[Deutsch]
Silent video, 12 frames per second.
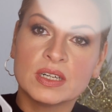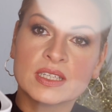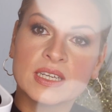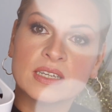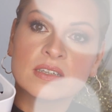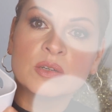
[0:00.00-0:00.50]

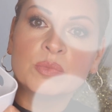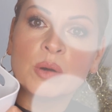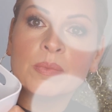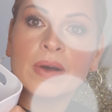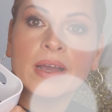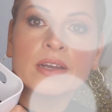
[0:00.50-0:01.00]
als hätte eine
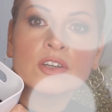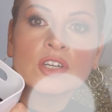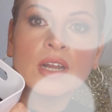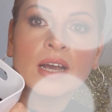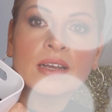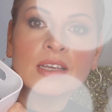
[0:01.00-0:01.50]
Bombe
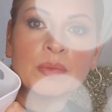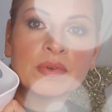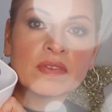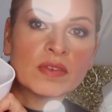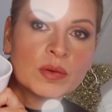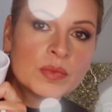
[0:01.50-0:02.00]
eingeschlagen. Ich habe
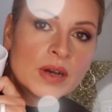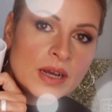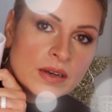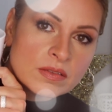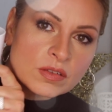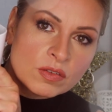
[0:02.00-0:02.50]
jetzt immer
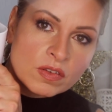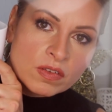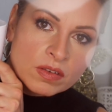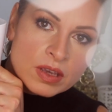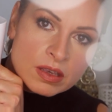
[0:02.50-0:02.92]
alles in diese